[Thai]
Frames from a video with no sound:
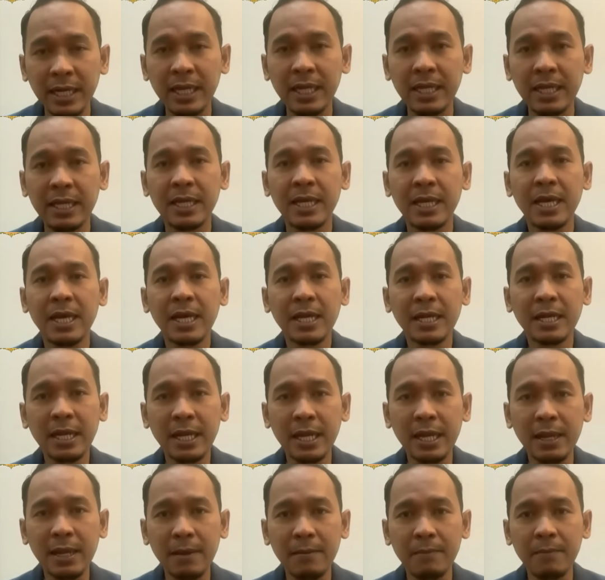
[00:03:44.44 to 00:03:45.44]
ที่
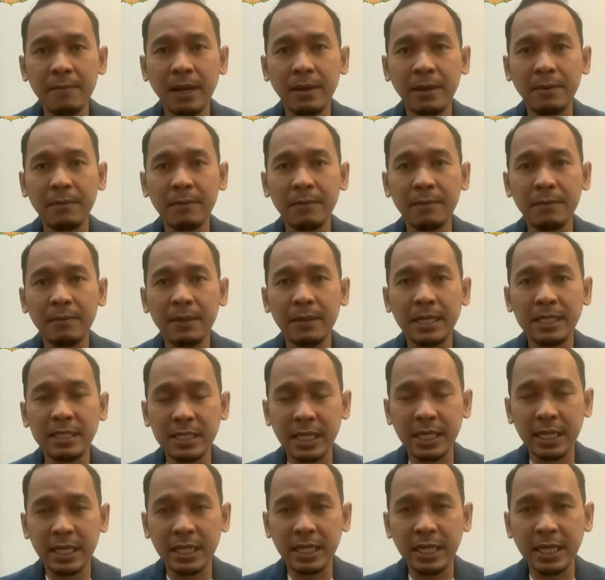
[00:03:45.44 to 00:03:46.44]
ที่มันมี
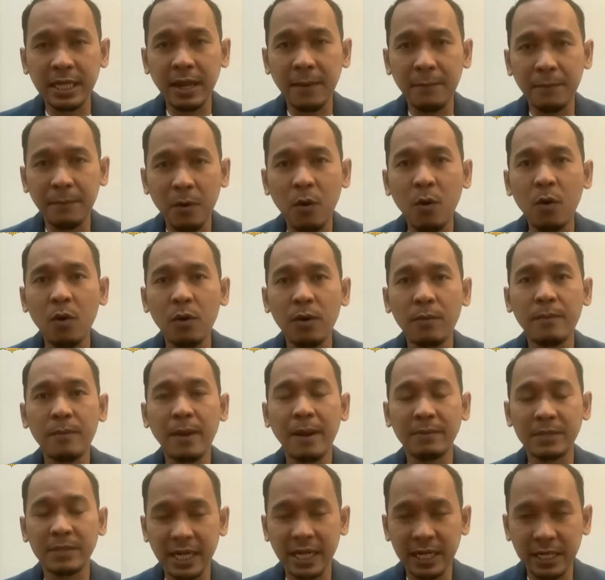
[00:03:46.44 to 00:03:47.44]
สิทธิ์ที่จะพูดแบ
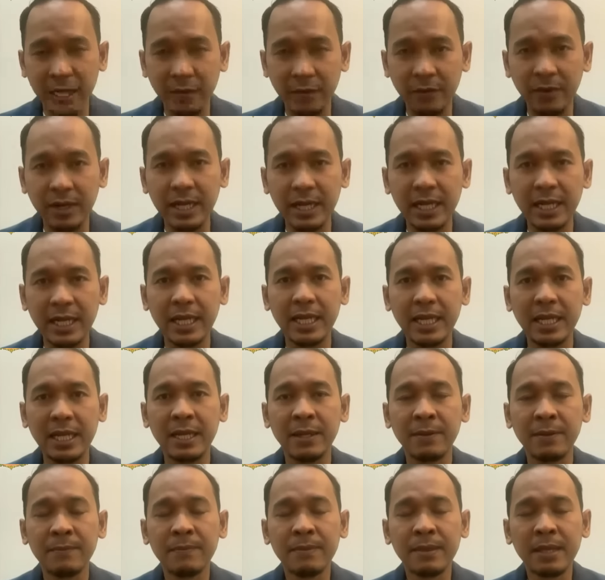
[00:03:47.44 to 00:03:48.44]
บสันติวิธี
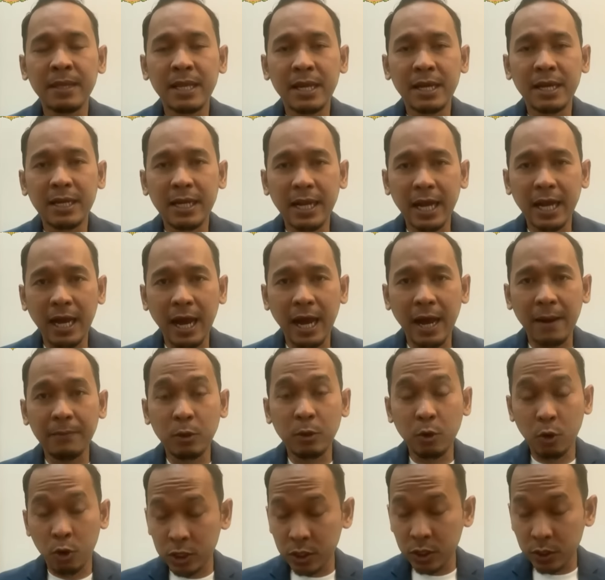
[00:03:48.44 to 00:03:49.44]
นะครับ
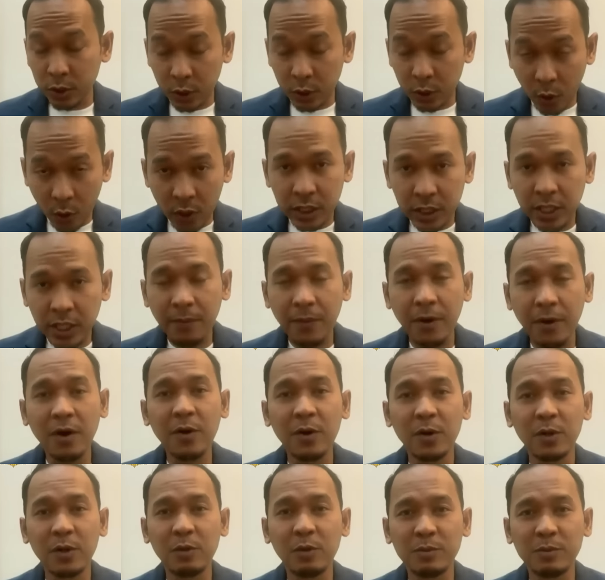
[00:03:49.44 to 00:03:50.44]
โดยโดยเฉพาะ
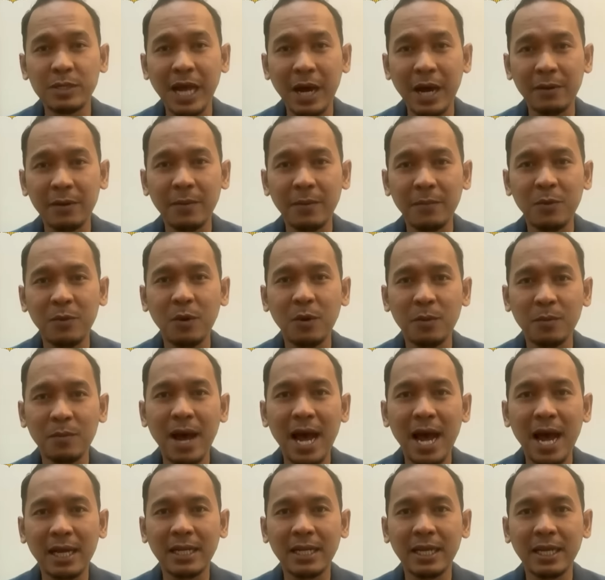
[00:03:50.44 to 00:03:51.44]
คนหนุ่มสาวจำนวน
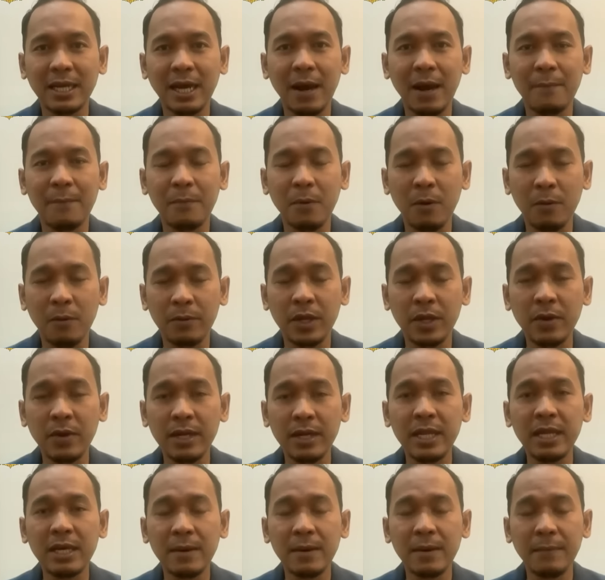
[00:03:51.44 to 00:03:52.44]
มากเนี่ยครับผมคิดว่า
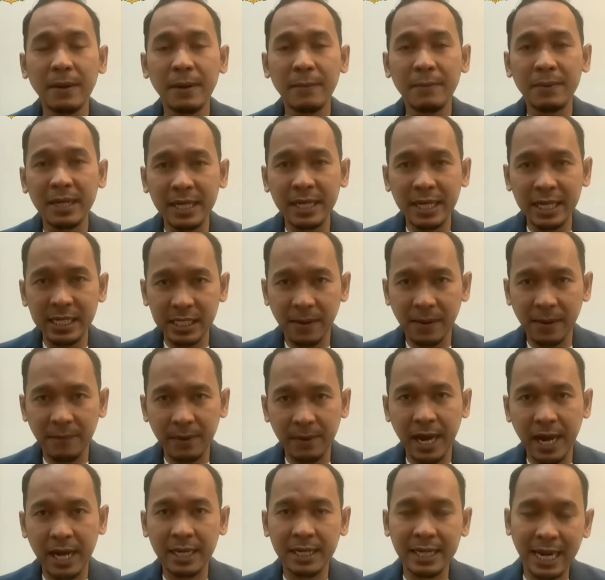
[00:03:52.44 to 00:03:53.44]
นี่คือเป็นพื้นที่
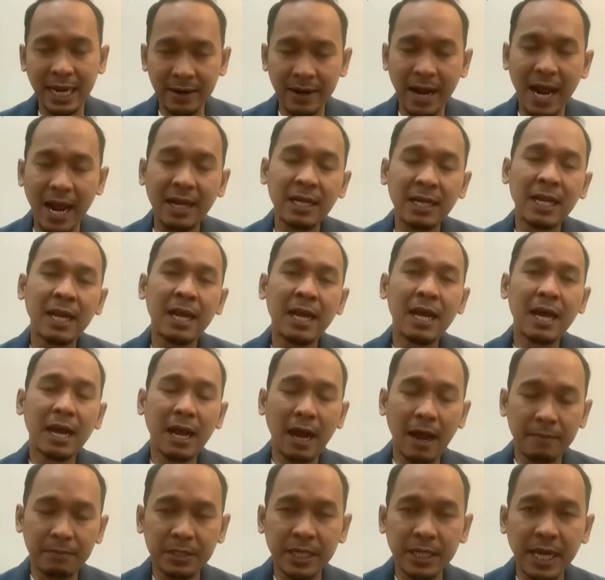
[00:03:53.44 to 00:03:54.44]
สำคัญแต่รัฐ
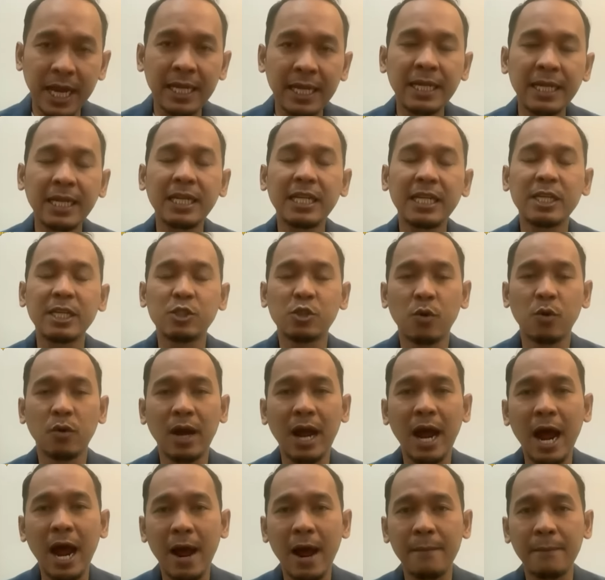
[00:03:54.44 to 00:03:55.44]
กลับใช้นิติสง
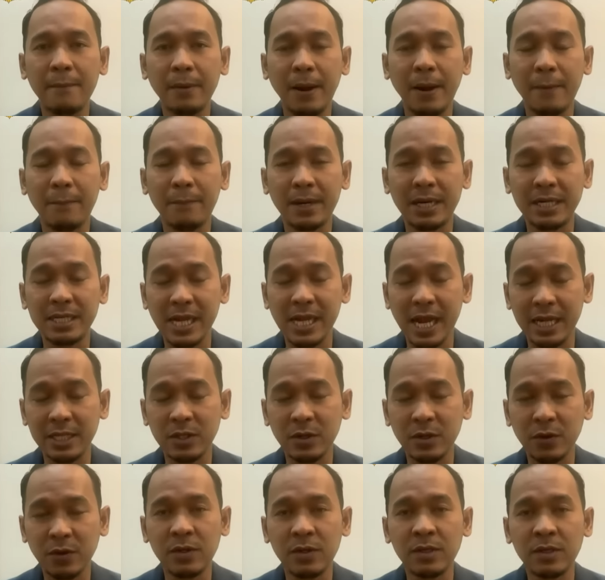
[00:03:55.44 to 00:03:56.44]
ครามกับประชา
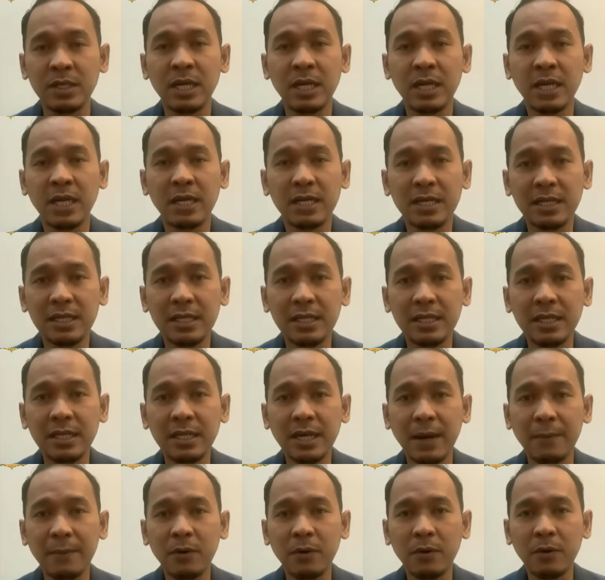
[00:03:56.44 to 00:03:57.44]
ชนหรือ
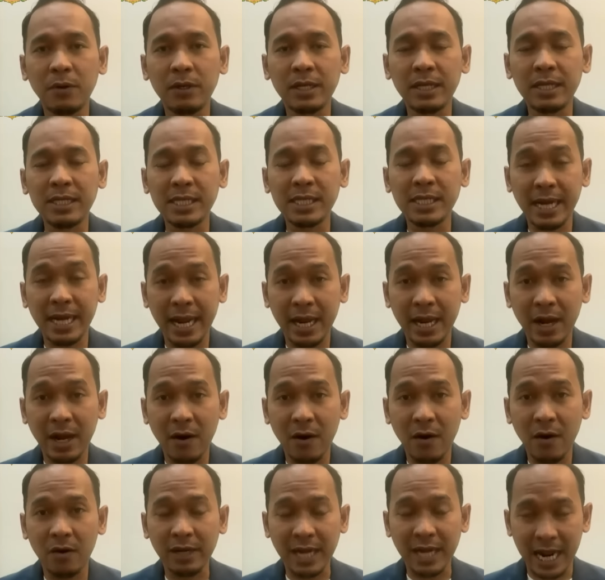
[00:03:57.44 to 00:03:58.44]
กับคนที่แสดงอ
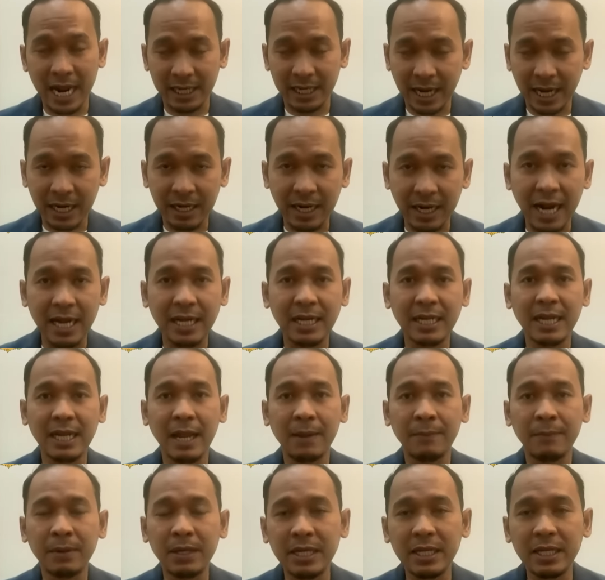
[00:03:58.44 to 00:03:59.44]
อกต่างจากรัฐใน
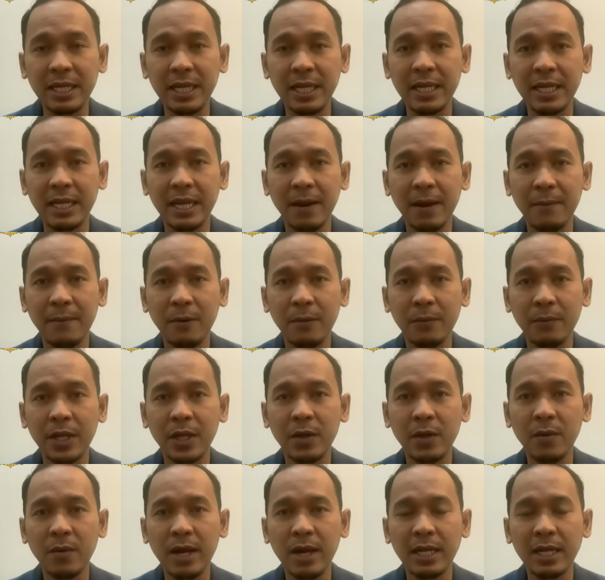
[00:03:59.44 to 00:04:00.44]
พื้นที่เนี่ยผมคิ
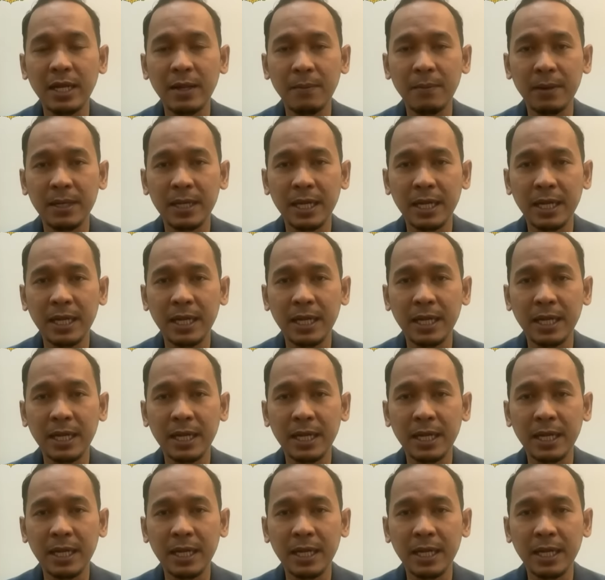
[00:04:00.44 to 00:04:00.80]
ดว่านี่มัน